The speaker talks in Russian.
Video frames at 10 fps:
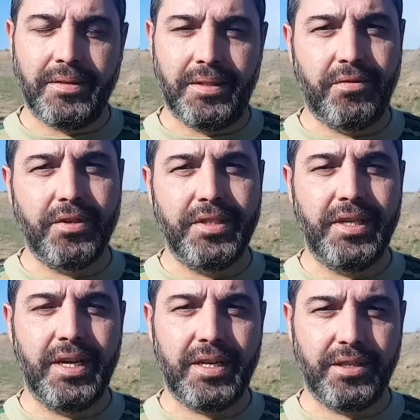Сегодня
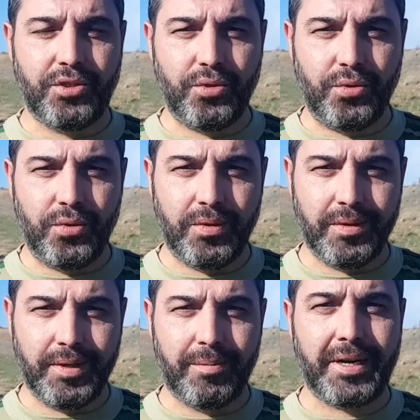я хочу
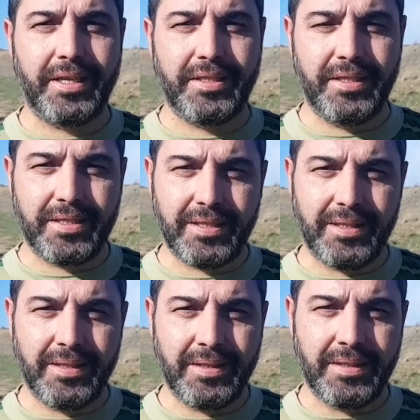обратиться
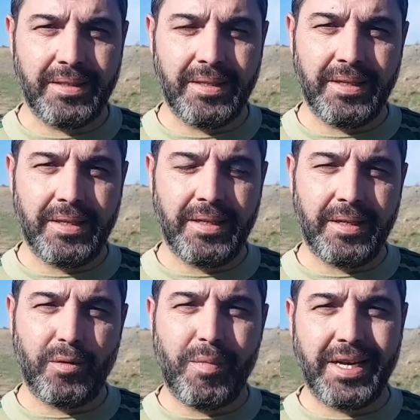
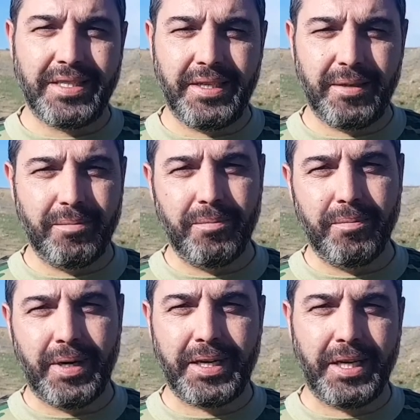к матерям
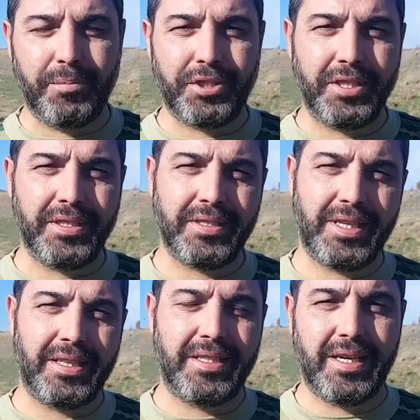погибших
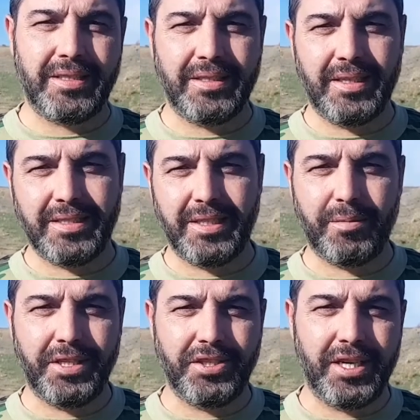солдат
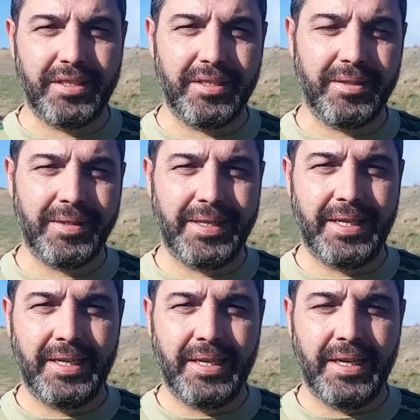Азербайджана
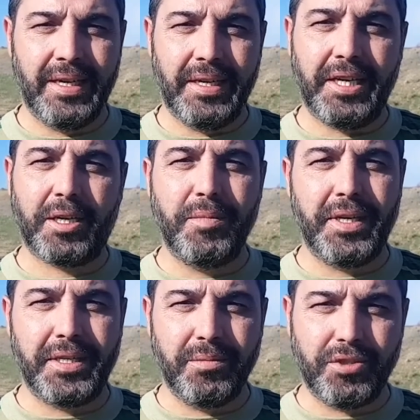и к
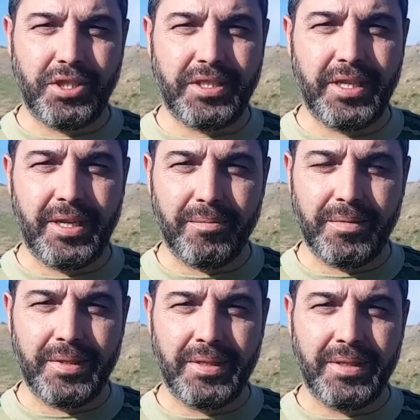мирным жителям
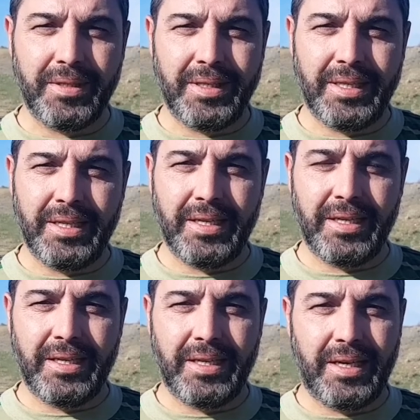
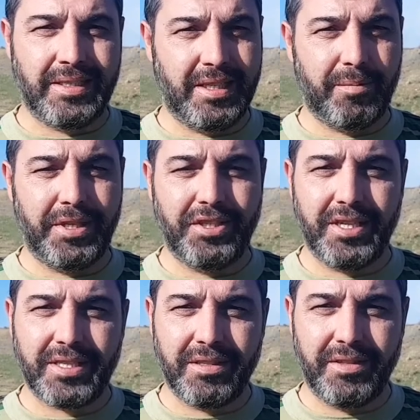
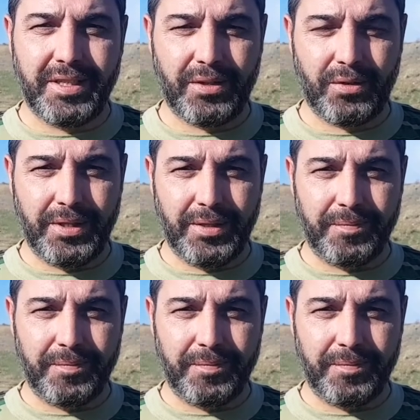азербайджанского народа.